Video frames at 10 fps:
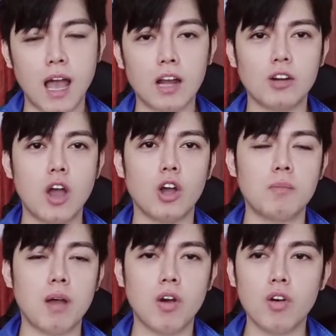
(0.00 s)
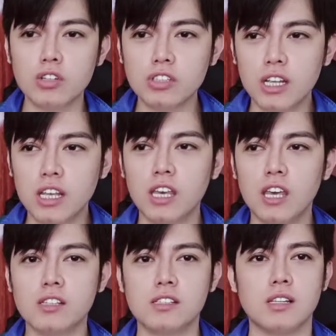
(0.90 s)
nagkakaroon ako ng mga
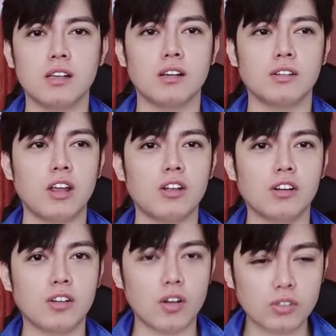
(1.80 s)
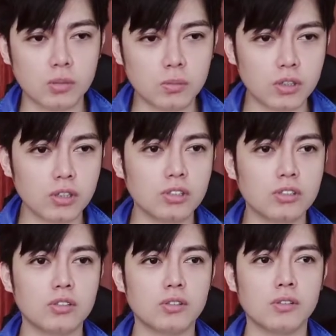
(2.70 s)
audience, ng regular
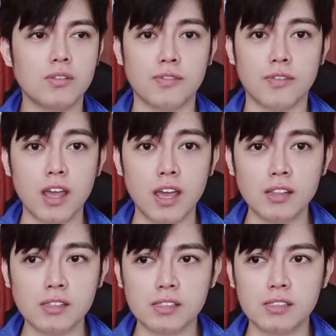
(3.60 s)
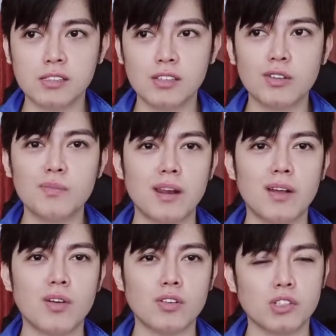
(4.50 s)
customers, friends, you know, yung
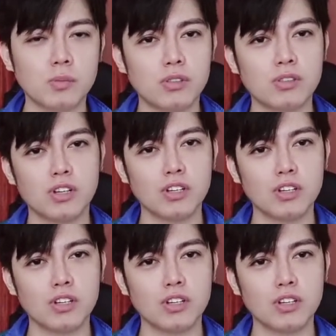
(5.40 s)
parang customers